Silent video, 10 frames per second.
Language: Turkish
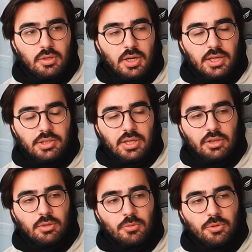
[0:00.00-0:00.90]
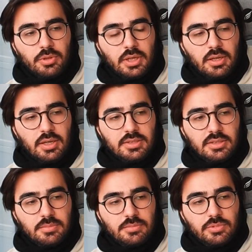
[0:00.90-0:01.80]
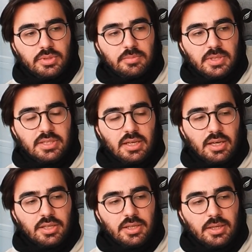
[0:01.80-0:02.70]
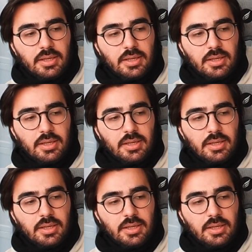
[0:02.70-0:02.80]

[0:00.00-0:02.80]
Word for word: Hani random oynuyordan kastım mesela hani